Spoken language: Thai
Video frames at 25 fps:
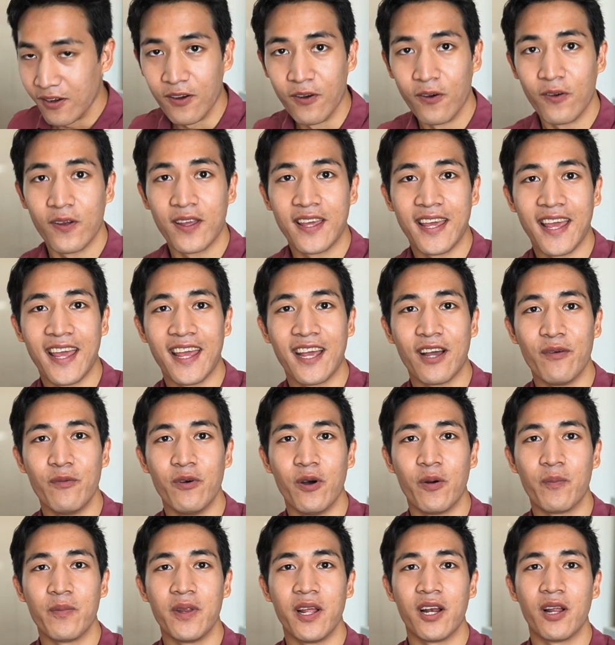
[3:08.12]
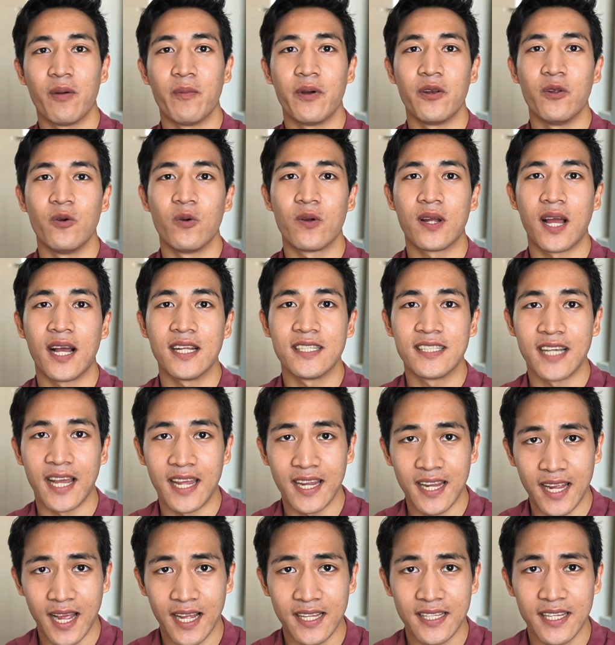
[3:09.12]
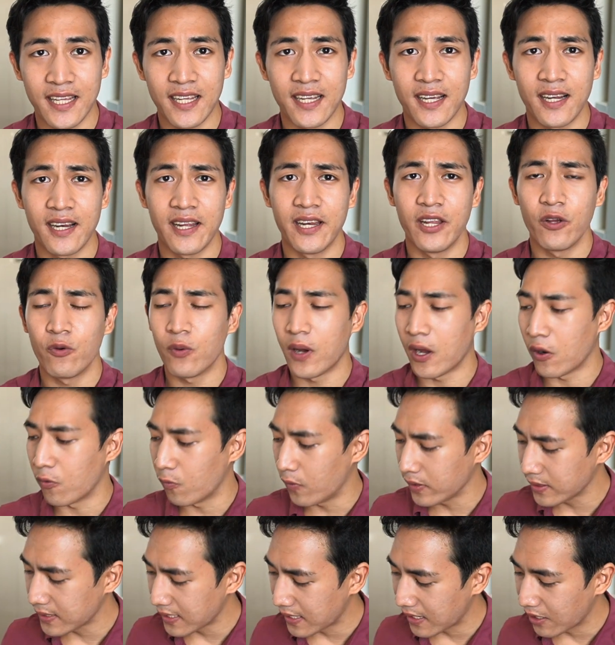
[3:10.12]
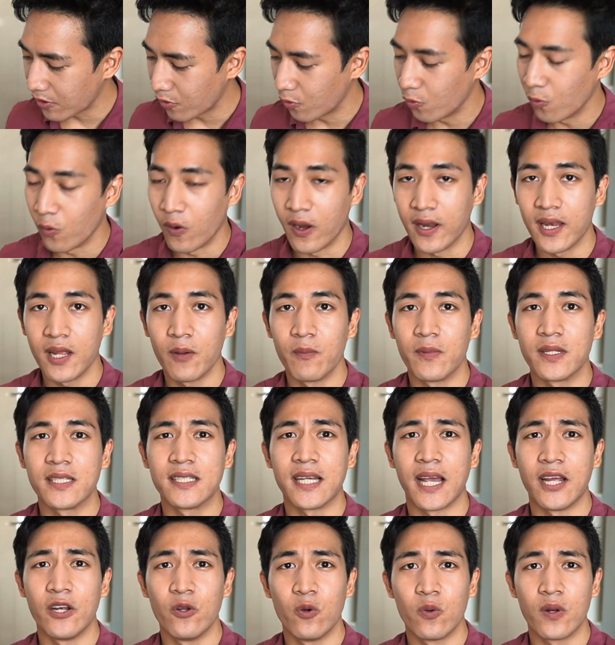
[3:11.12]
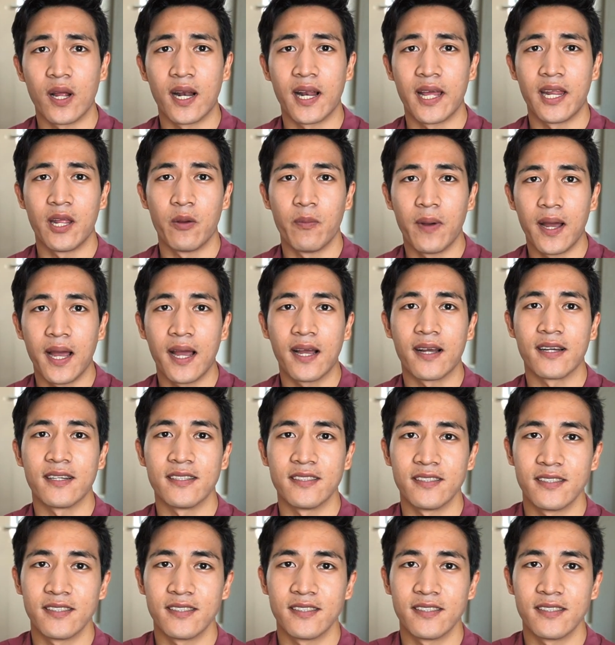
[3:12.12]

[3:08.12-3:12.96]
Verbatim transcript: โอเคครับผม เดี๋ยวเรามาดูการใช้งานจริงกันเลยดีกว่าว่าแต่ละหัวเนี่ยมันใช้ดูดอะไรได้บ้าง